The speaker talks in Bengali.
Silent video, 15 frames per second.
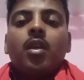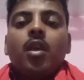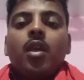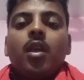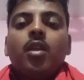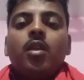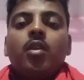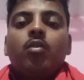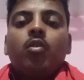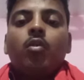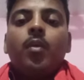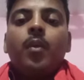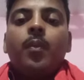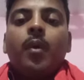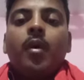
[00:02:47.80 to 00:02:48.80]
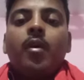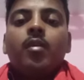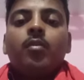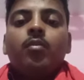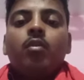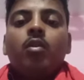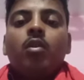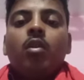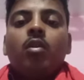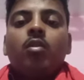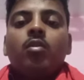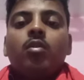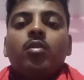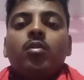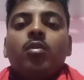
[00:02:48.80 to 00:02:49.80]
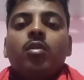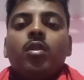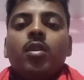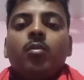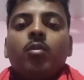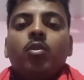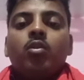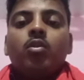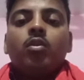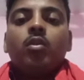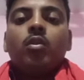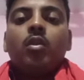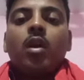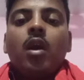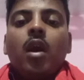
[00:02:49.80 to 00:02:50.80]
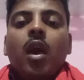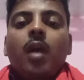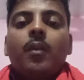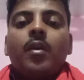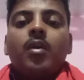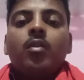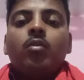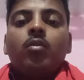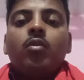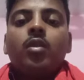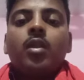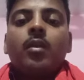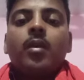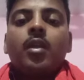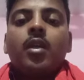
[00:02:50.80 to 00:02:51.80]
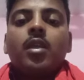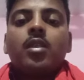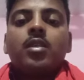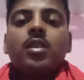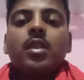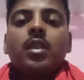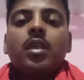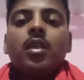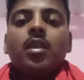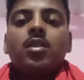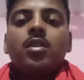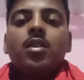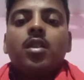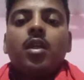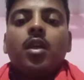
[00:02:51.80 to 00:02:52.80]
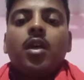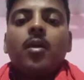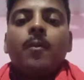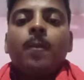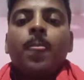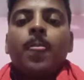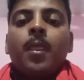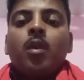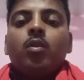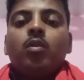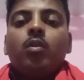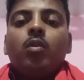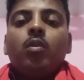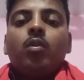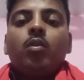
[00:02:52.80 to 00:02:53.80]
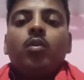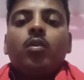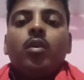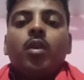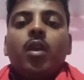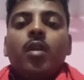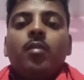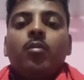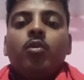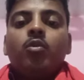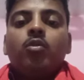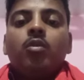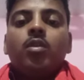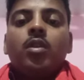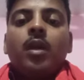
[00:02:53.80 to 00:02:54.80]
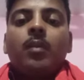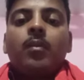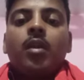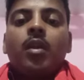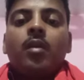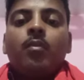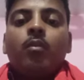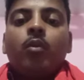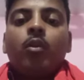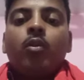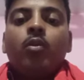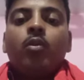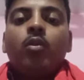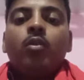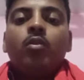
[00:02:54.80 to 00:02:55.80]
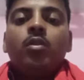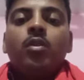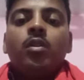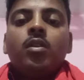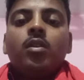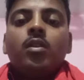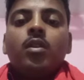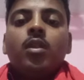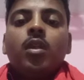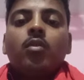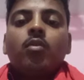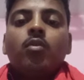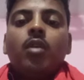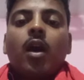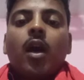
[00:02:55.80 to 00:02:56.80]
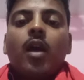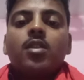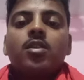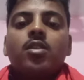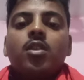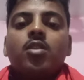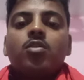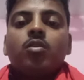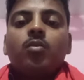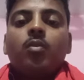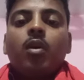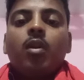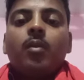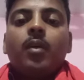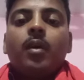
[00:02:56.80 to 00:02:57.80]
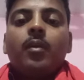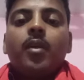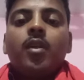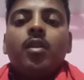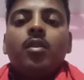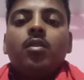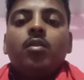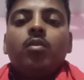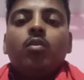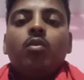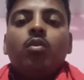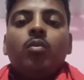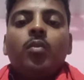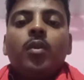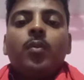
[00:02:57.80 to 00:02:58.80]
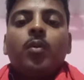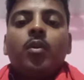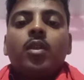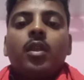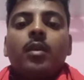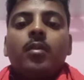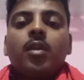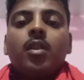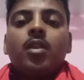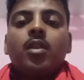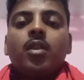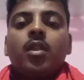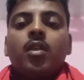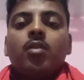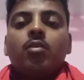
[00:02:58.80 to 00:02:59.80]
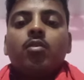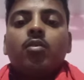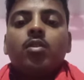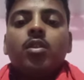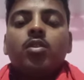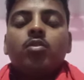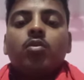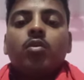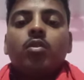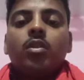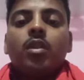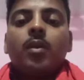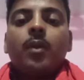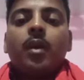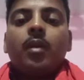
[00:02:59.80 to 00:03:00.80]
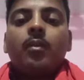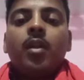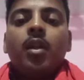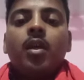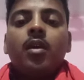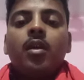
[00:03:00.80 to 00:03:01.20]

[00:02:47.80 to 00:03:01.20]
এটি খুবই পাওয়ারফুল লক্ষণ গণ্ডি মন্ত্র আমার গুরুদেবের কাছ থেকে শেখা তো এই মন্ত্রটি আপনারা প্রয়োগ করুন দেখুন আশ্চর্য ফল পাবেন কোনো বিপদ আপনাদেরকে কোনো কিছু করতে পারবে না